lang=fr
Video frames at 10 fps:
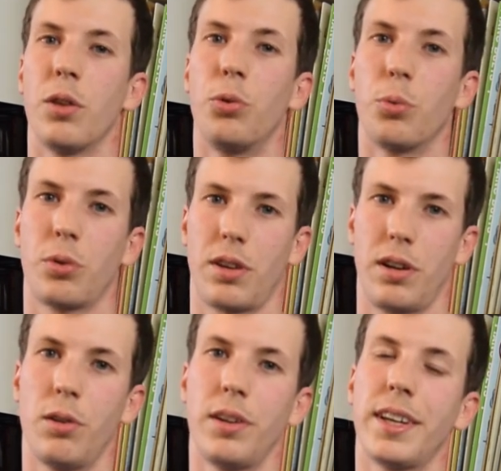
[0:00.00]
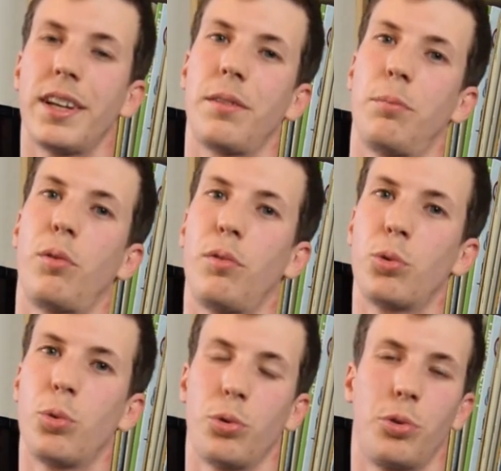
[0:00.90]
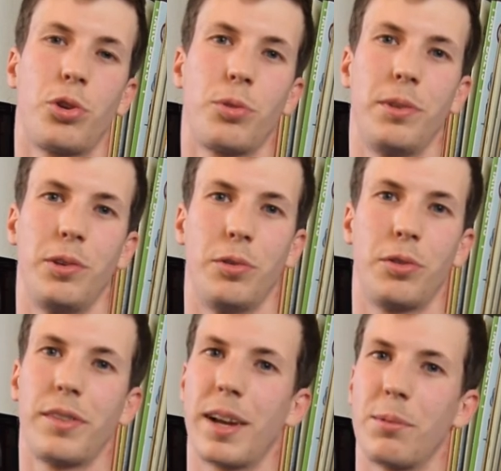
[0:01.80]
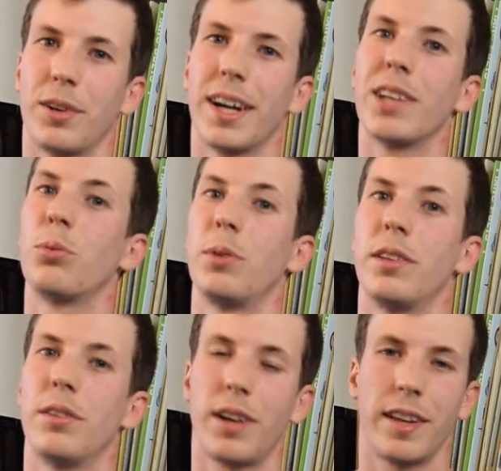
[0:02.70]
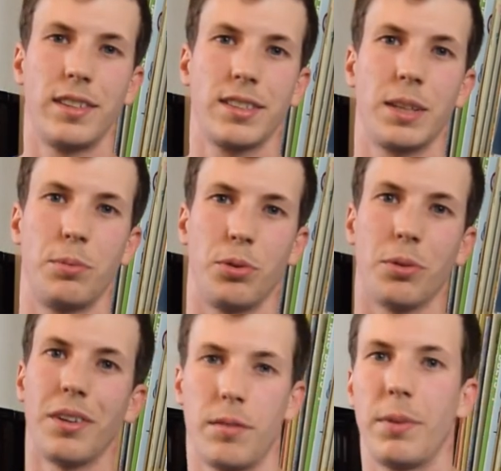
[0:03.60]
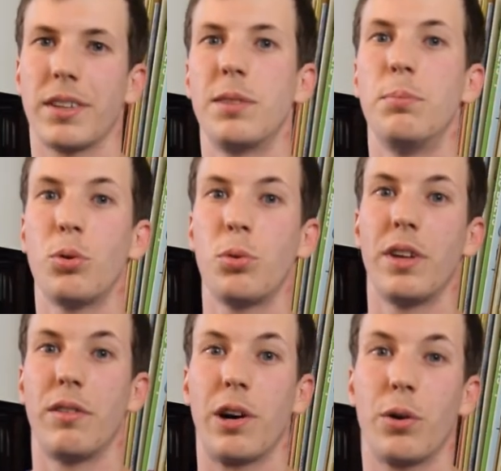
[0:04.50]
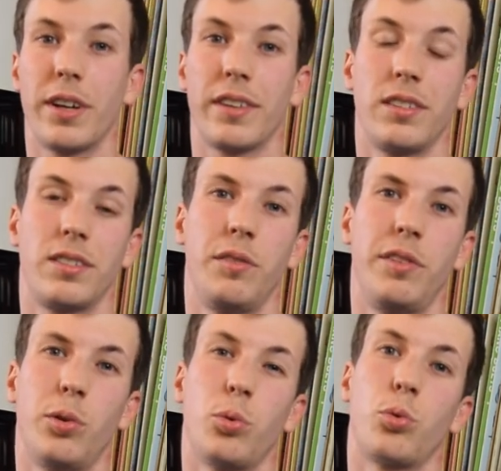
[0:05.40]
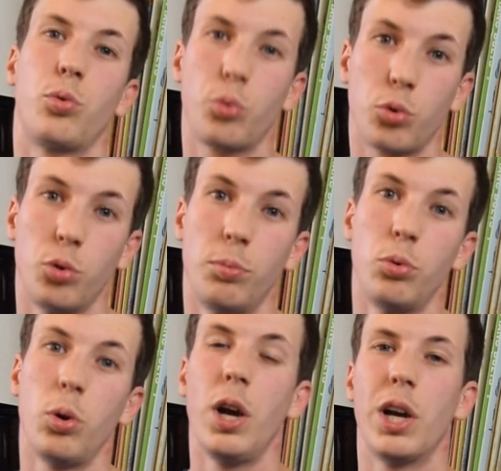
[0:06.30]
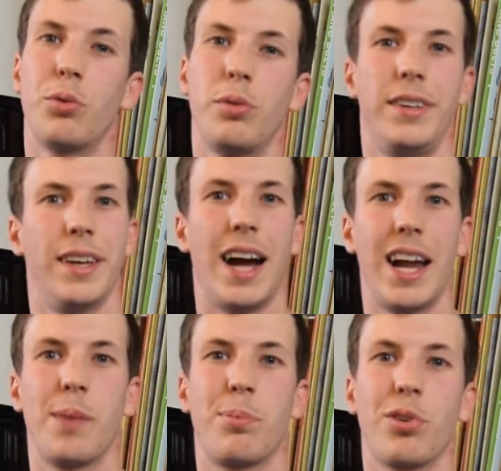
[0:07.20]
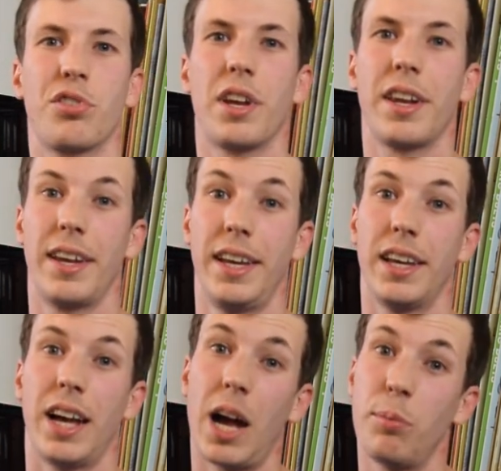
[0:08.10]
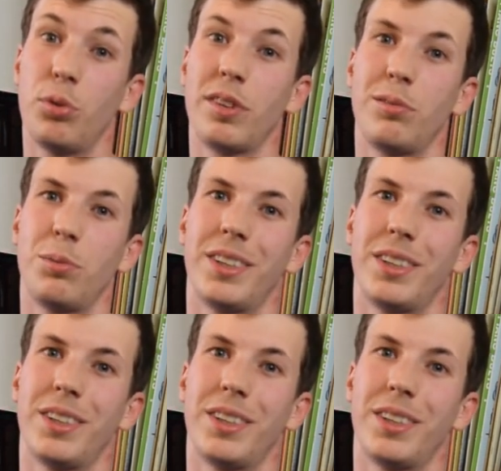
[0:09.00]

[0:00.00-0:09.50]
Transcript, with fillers: Donc, le lien pour votre cours de 30 minutes totalement gratuit dans la description. Merci beaucoup d'avoir regardé cette vidéo jusqu'au bout. Je vous dis à la prochaine et amusez-vous